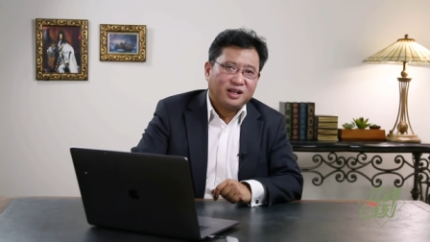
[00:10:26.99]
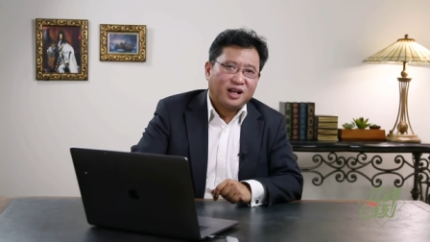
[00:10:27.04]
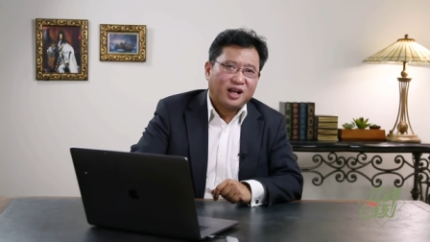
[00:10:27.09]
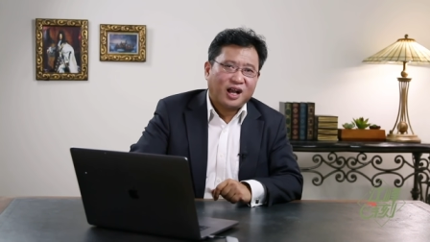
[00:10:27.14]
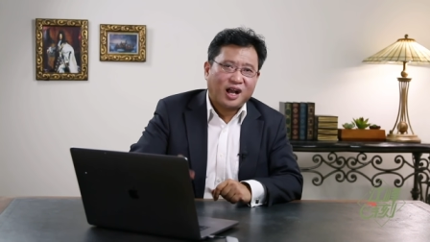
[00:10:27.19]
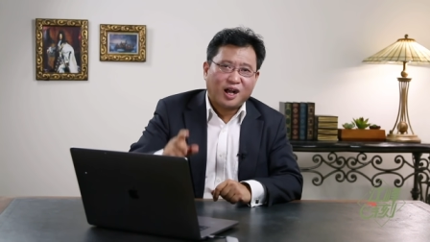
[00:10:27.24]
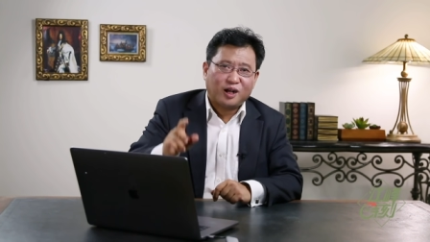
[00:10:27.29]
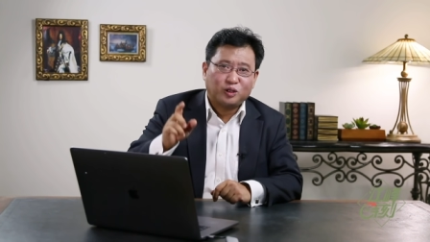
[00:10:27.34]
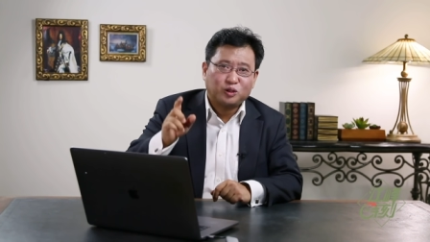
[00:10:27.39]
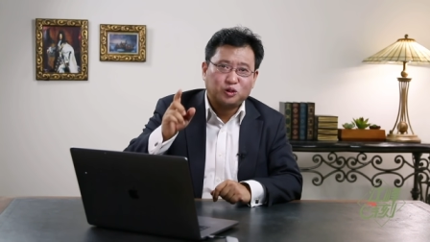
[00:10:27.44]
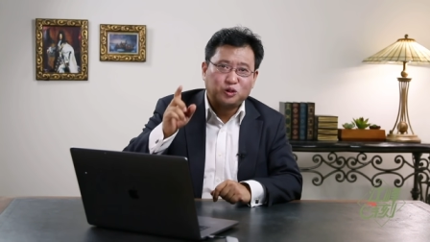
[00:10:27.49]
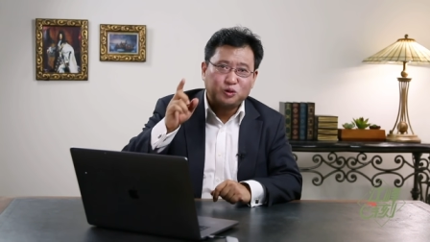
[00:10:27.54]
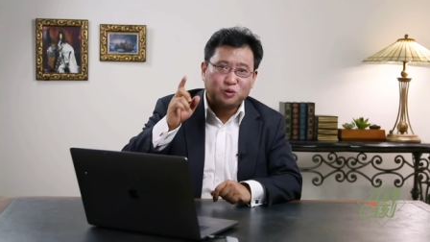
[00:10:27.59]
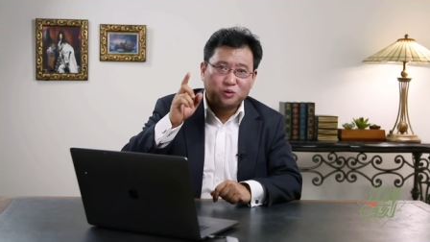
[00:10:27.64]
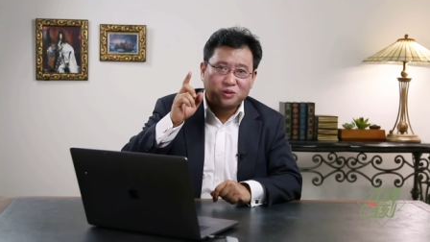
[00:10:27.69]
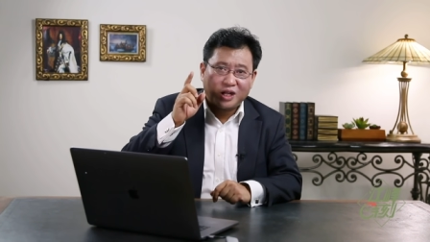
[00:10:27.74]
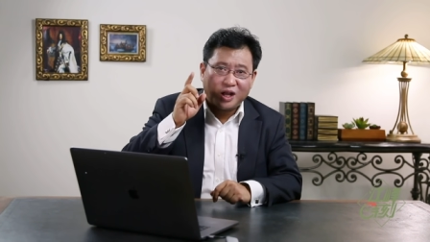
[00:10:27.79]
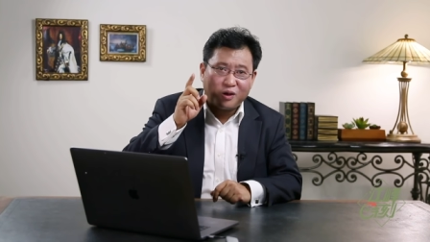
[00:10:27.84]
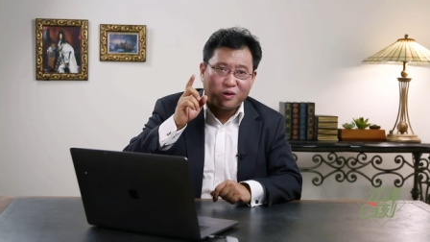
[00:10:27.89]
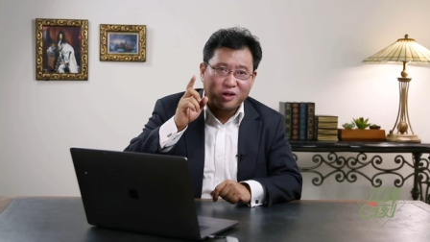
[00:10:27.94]
好
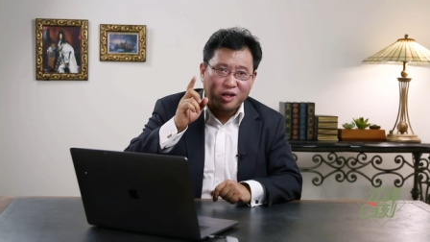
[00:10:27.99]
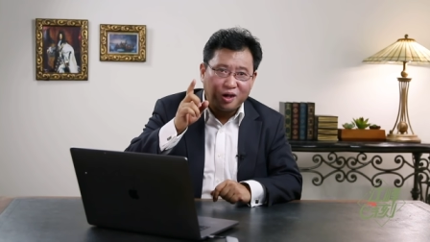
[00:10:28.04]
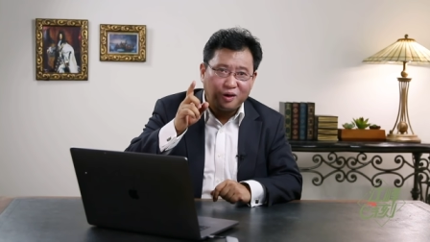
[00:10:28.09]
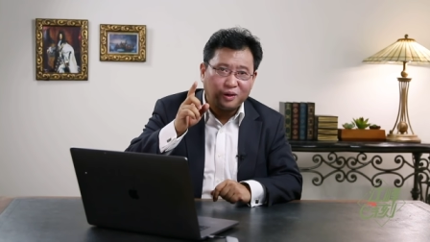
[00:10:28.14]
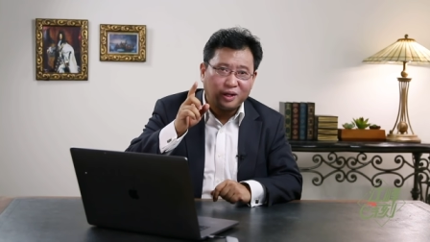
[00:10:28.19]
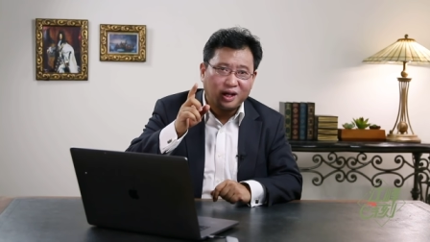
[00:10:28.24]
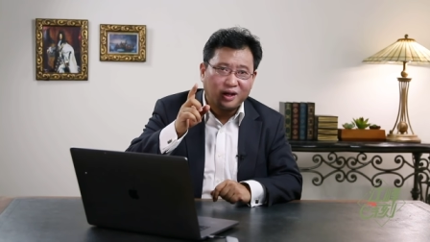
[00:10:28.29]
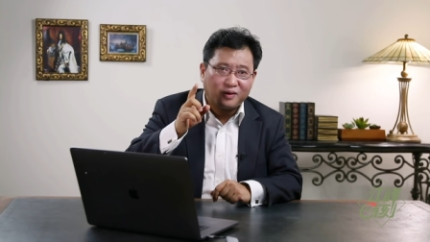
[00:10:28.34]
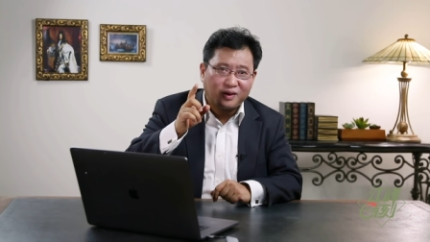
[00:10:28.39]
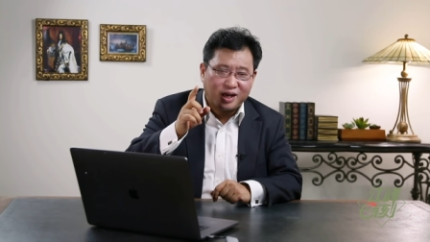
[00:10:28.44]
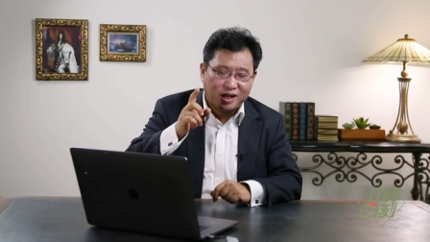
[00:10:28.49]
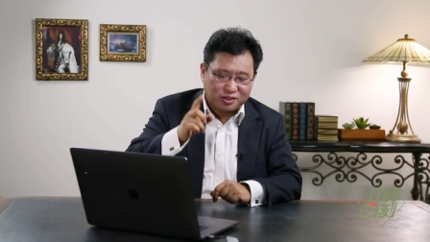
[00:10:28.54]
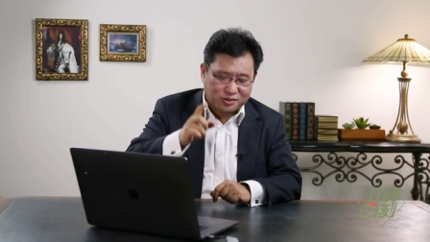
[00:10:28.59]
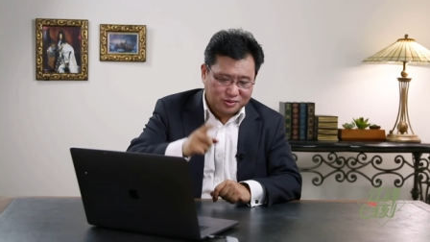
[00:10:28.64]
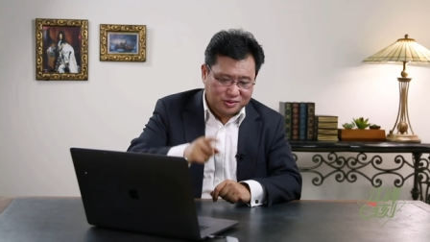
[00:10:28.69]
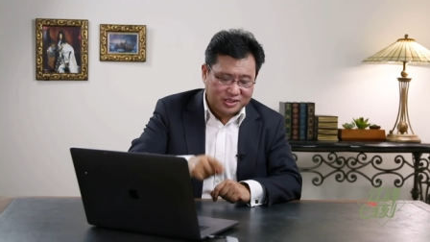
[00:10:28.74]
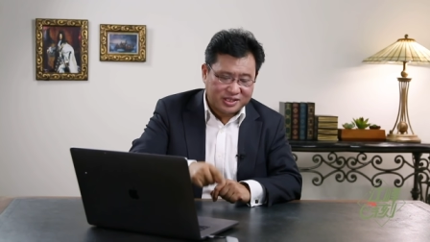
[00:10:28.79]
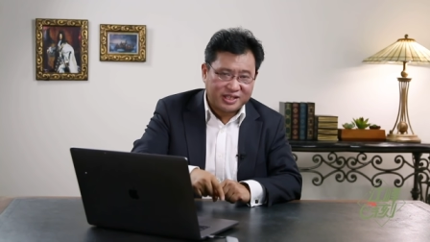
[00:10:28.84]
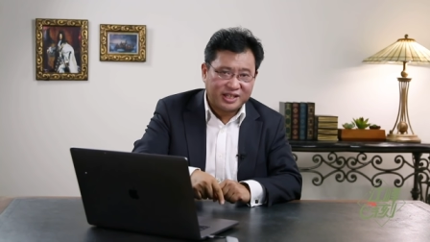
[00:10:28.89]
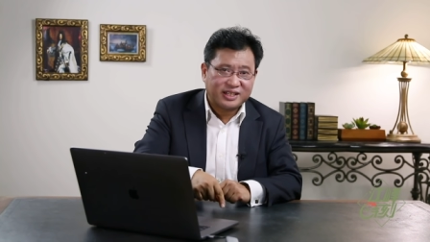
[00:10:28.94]
处捞够了，我告
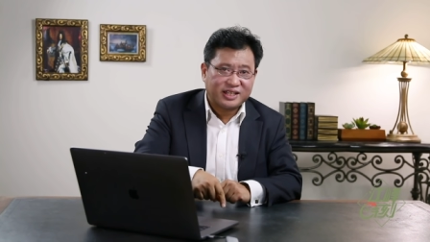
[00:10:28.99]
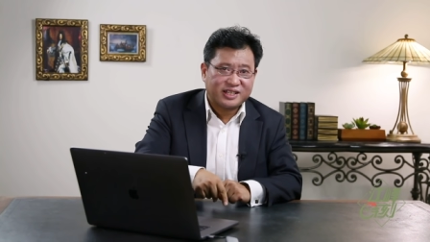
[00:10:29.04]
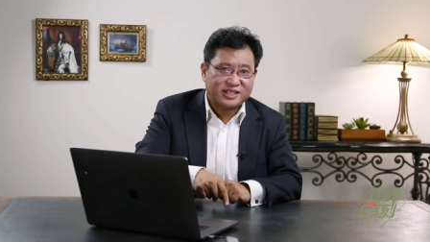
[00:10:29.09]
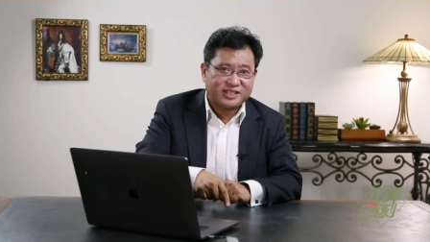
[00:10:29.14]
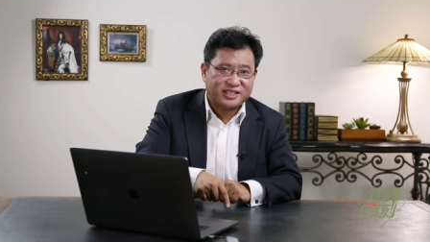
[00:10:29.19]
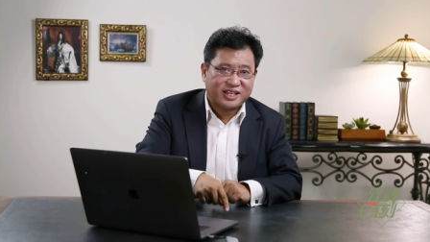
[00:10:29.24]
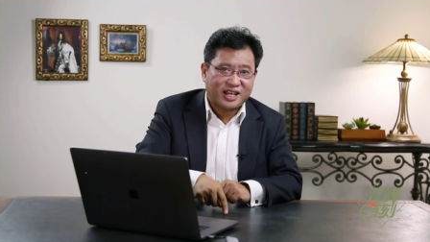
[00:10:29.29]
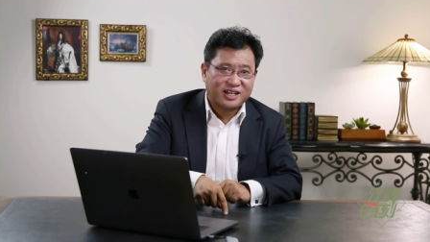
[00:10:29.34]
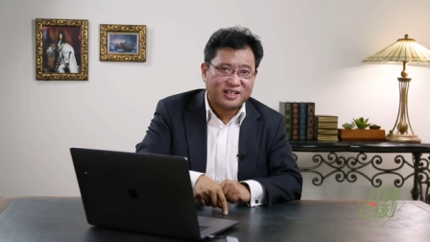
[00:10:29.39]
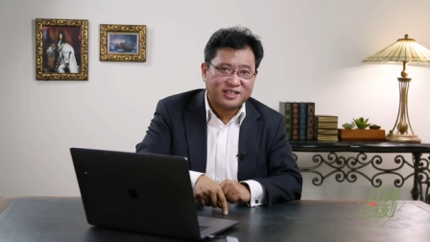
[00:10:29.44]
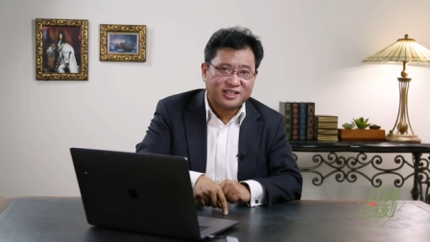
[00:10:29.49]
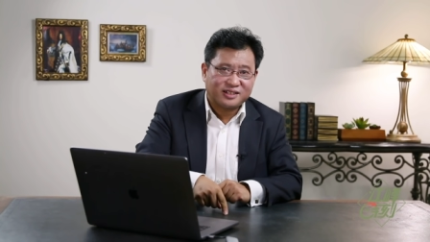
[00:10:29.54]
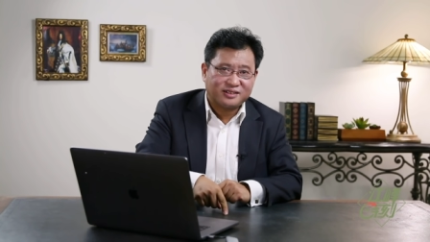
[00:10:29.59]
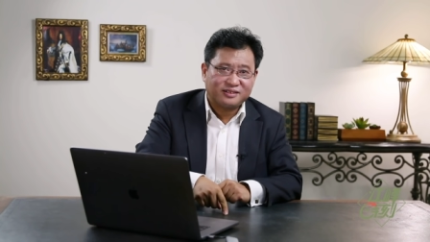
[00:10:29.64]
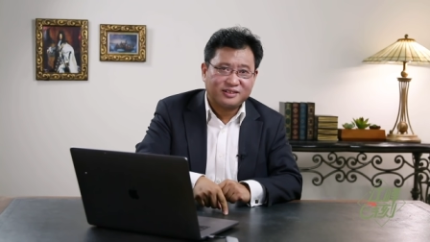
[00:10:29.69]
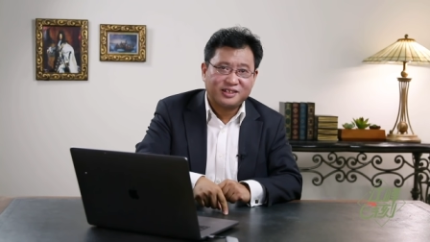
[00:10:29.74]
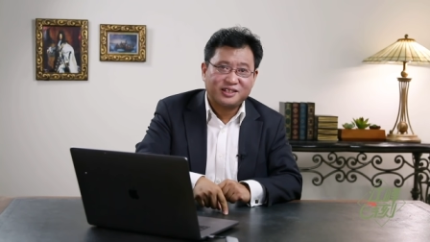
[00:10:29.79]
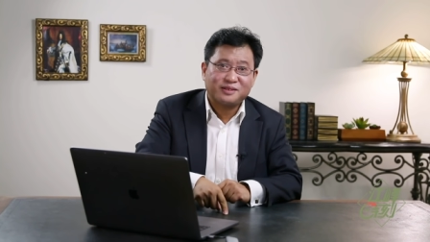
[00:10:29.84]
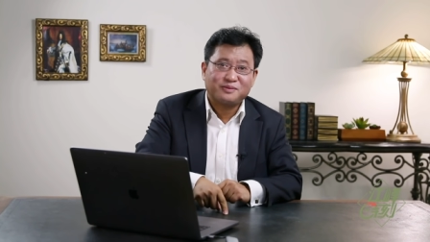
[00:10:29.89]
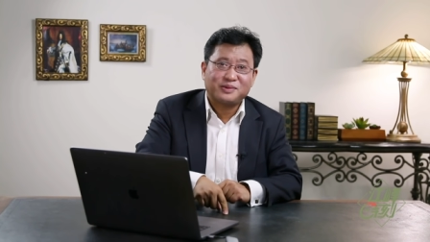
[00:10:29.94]
诉你，现在想
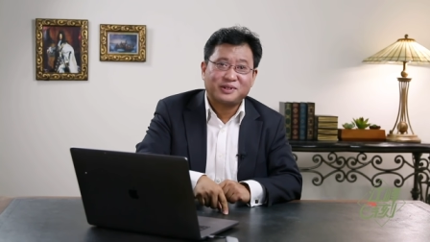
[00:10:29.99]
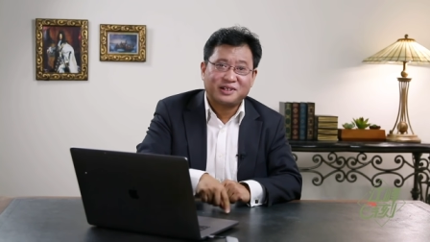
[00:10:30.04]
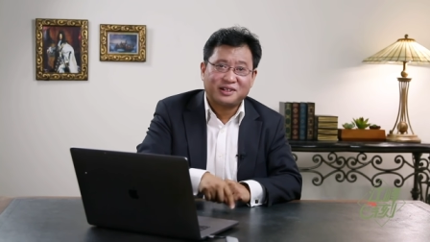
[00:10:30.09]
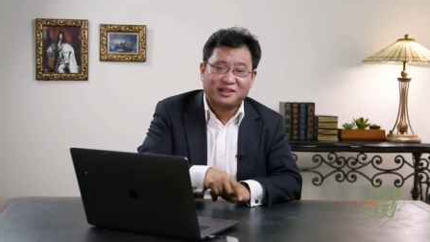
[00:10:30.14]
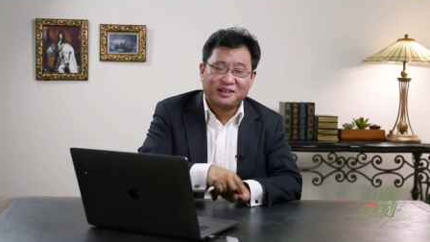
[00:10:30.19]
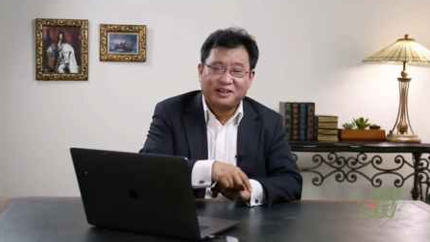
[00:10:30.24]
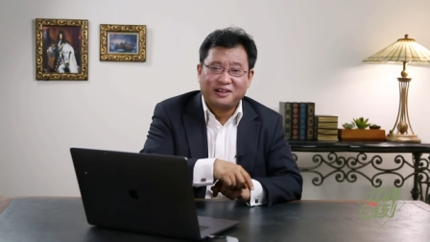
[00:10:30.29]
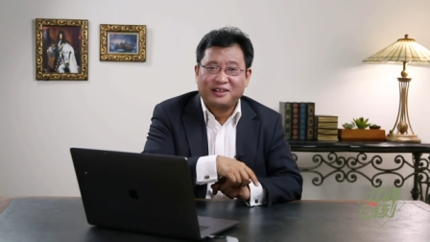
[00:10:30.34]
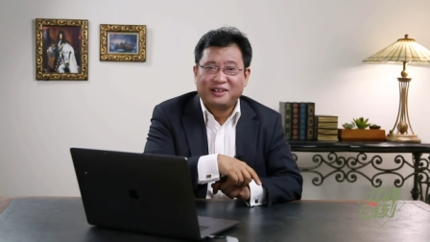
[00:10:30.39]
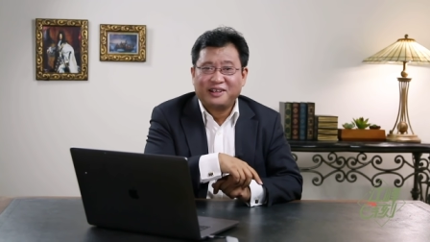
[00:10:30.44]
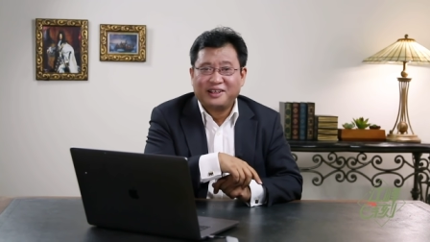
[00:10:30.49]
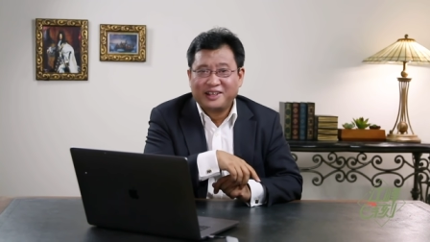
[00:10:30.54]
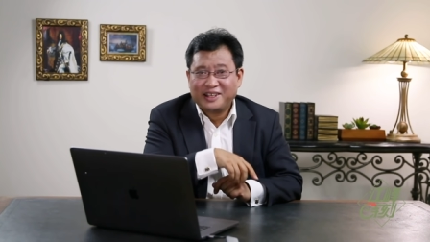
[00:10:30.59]
走是不是